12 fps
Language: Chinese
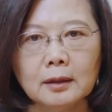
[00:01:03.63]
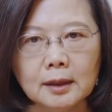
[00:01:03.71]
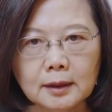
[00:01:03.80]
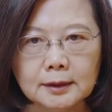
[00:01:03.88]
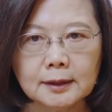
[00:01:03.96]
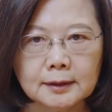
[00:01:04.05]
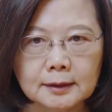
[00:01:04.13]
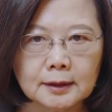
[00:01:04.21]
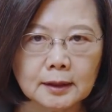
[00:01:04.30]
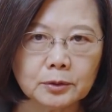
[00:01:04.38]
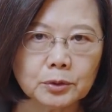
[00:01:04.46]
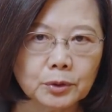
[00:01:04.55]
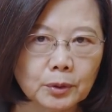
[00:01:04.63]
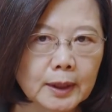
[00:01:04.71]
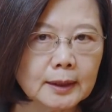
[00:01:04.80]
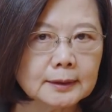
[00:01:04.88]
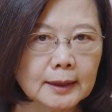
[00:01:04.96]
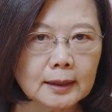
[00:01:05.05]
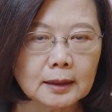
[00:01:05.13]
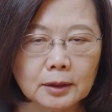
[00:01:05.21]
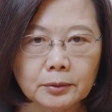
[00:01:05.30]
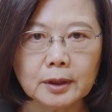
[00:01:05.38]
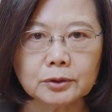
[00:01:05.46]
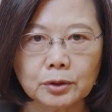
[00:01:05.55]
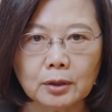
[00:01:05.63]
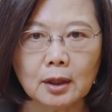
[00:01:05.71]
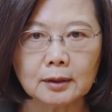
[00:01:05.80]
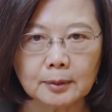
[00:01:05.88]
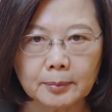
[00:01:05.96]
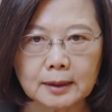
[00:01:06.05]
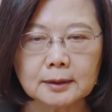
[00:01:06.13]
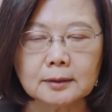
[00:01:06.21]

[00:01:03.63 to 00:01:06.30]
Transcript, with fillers: 第二件事情，同样在一月九号礼拜日，